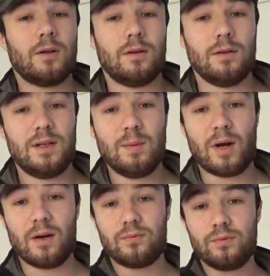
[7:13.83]
Euh,
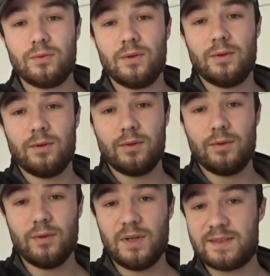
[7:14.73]
libre à vous
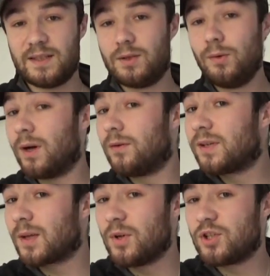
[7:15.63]
de, laisser cours à
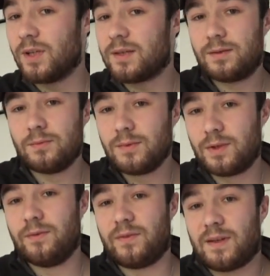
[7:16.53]
votre imagination et
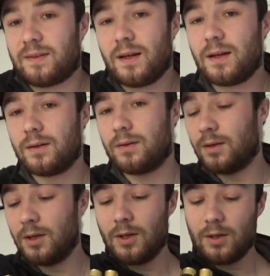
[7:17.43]
de faire ça euh,
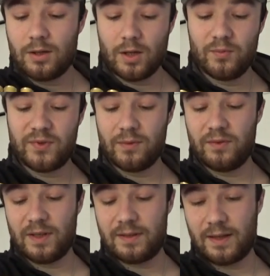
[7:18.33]
comme ça
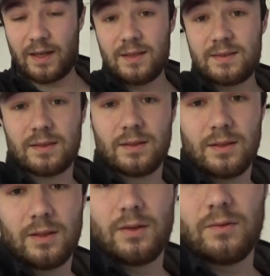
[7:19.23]
vous intéresse.
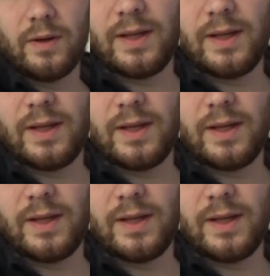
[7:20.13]
Vous